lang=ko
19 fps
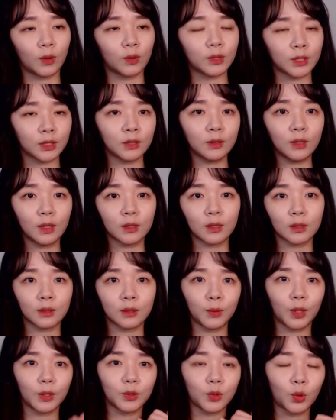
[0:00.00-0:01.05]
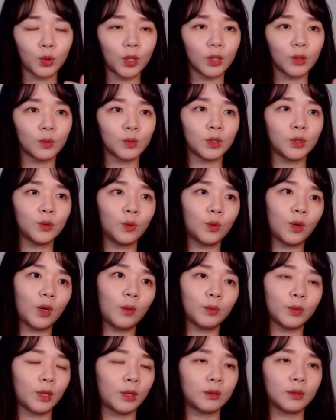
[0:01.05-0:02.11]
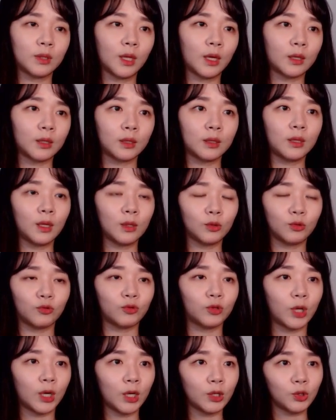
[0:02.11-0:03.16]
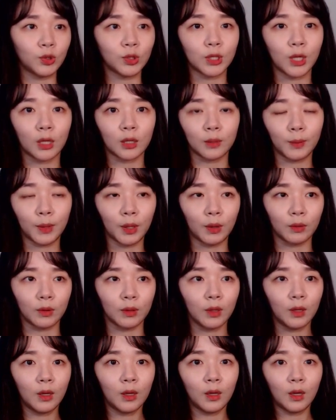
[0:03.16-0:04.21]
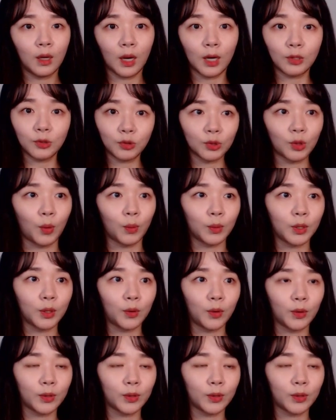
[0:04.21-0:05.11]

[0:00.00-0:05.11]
지금 같았으면 그냥 전화기로 신고를 하면 되는데 그때는 누가 해주지 않으면 할 수가 없는 거예요.